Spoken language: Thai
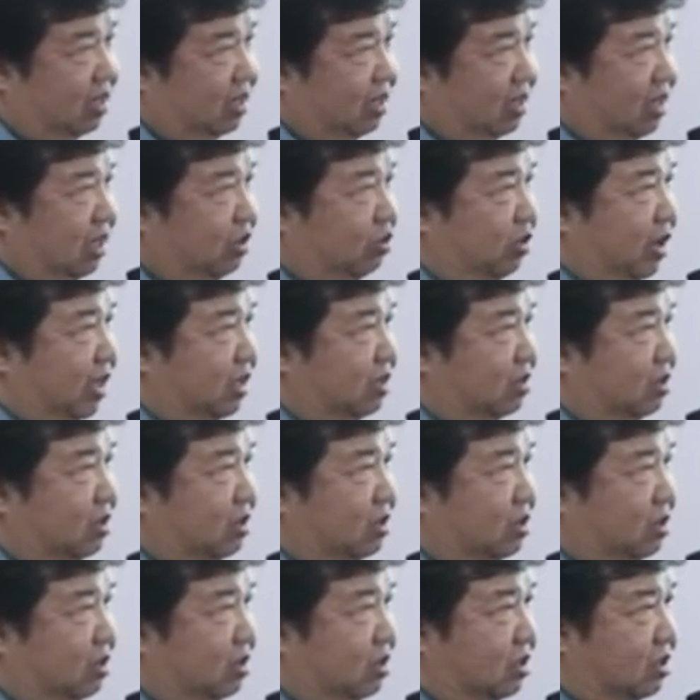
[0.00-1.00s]
เรียกว่า
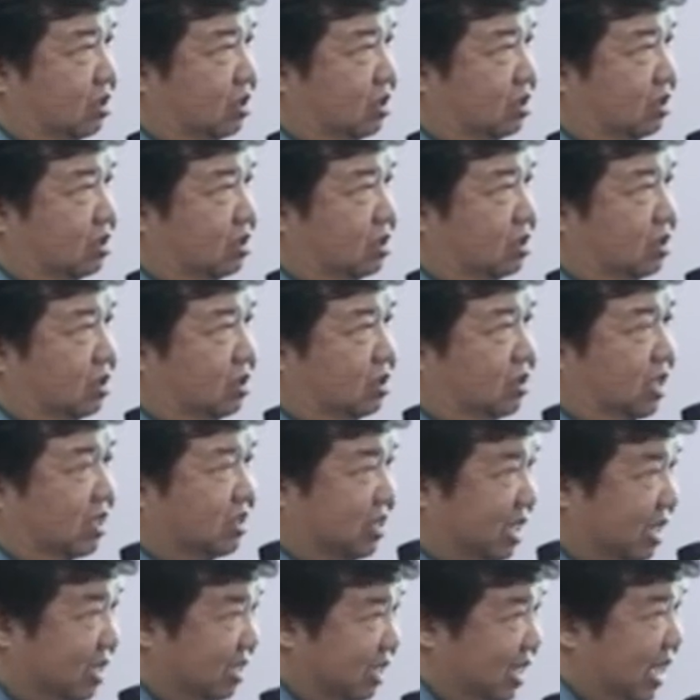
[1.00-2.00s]

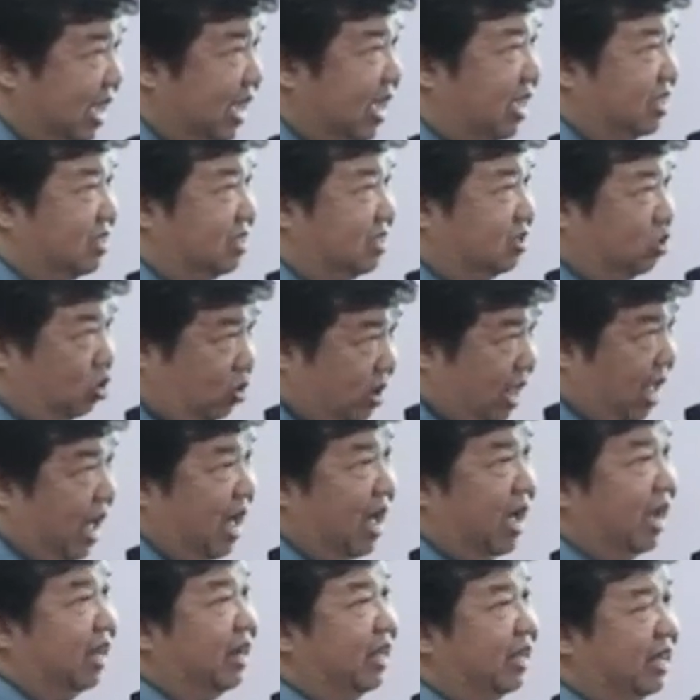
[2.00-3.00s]
success case ตัวอย่า
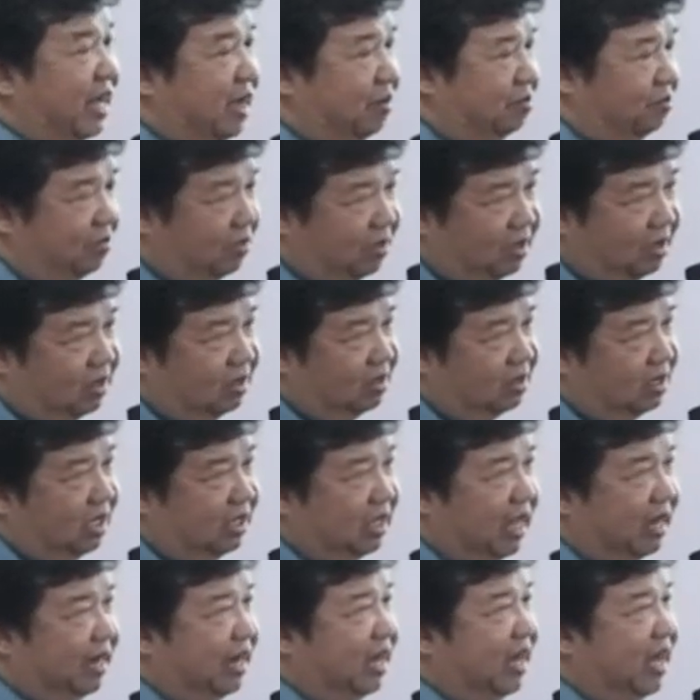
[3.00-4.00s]
งนะครับที่
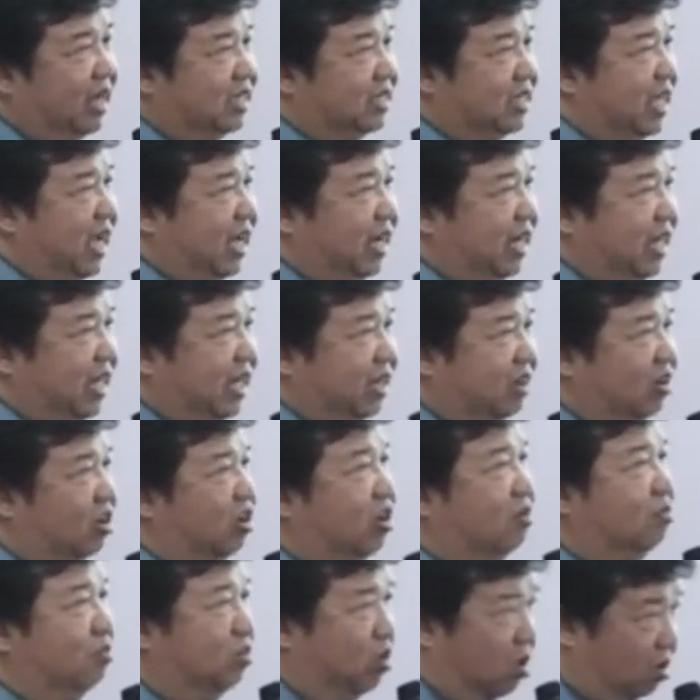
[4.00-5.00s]
ทางนานาชาติเองเขา
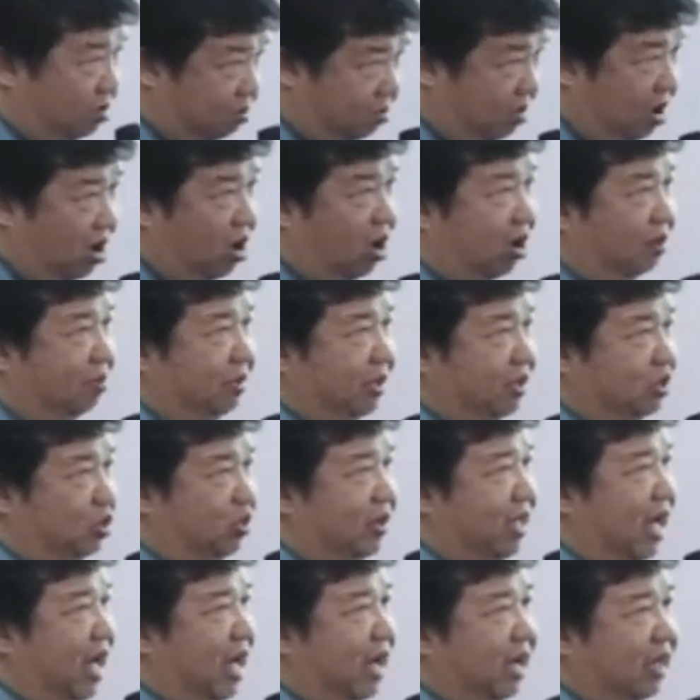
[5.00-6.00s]
ก็มองเป็นตัว
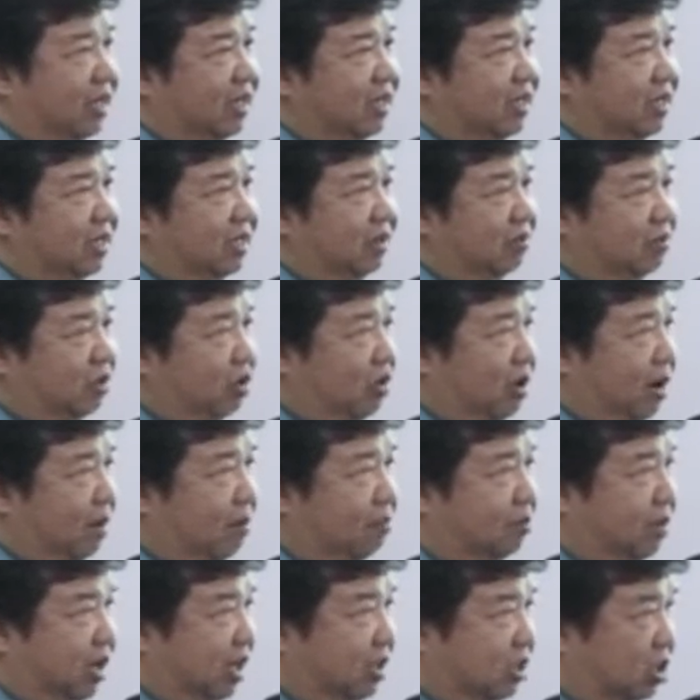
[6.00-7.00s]
อย่างเพราะว่า
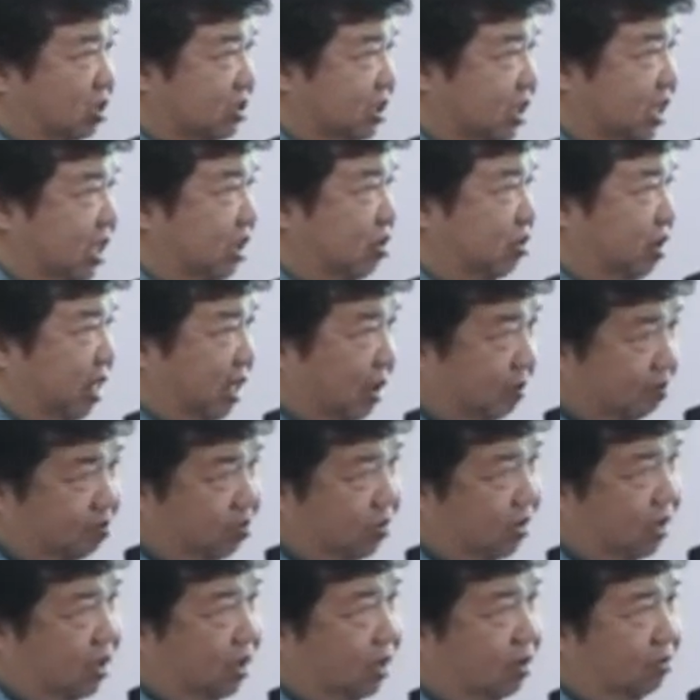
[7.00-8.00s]
เมืองท่องเที่ยวเนี่ย
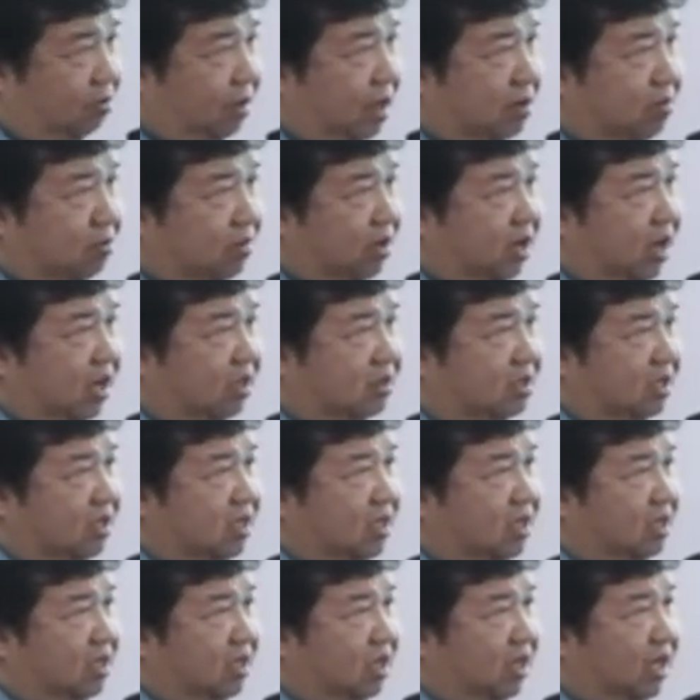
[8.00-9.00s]
เป็นเมืองที่
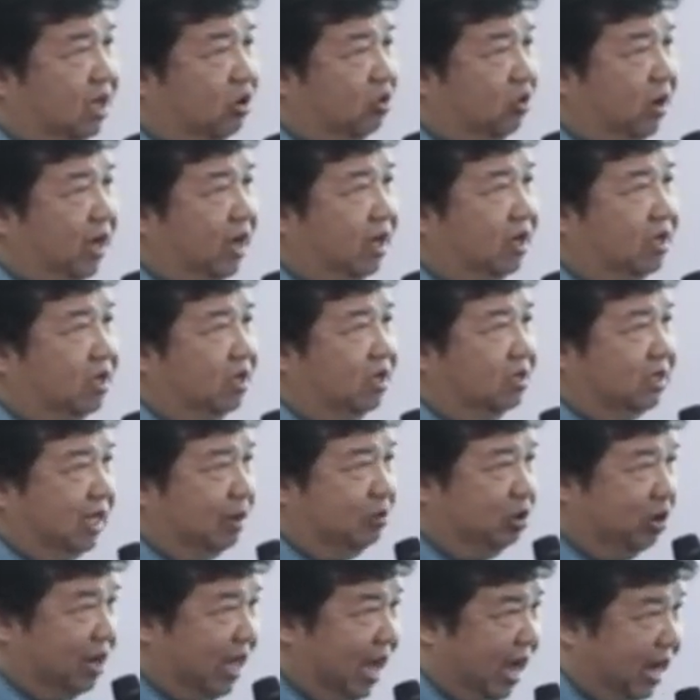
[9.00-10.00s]
เรียกว่าถ้า
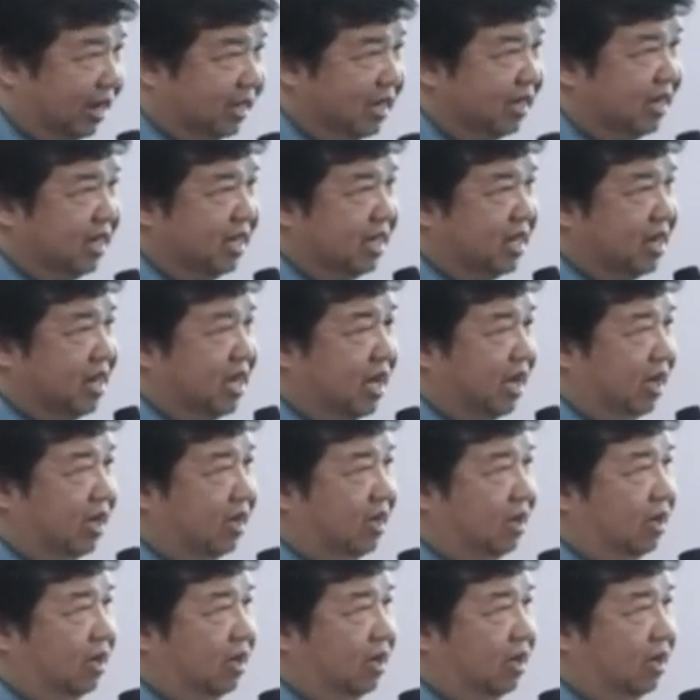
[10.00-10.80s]
บริหารได้ดีเนี่ย